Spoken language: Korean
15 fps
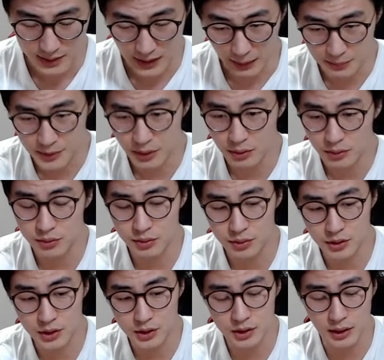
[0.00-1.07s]
남성
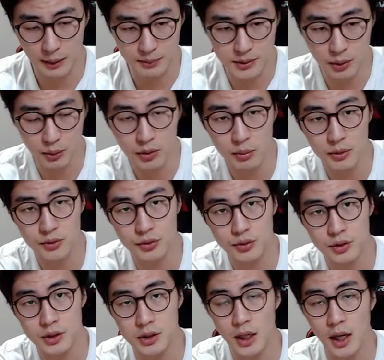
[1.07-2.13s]
수치, 남성 호르몬
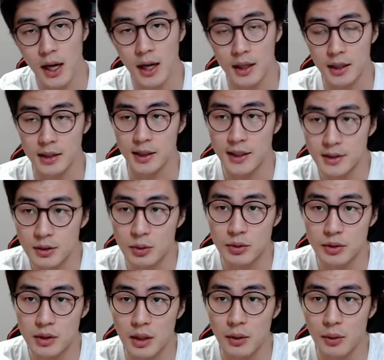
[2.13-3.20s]
수치가, 그러니까
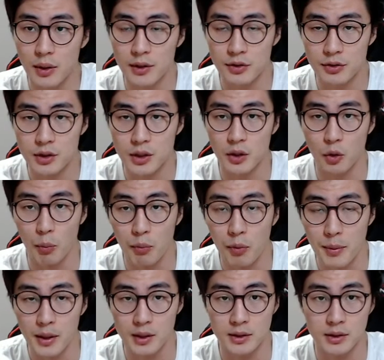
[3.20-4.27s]
테스토스테론의 수치가
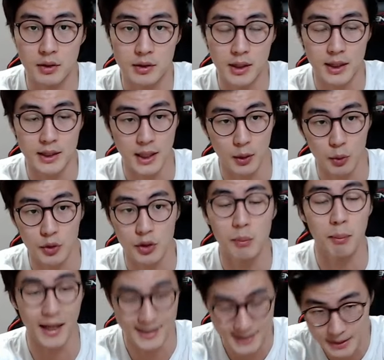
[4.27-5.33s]
높으면 근성장이 잘 오는
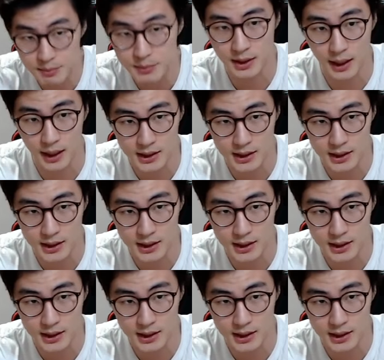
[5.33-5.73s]
건 맞습니다.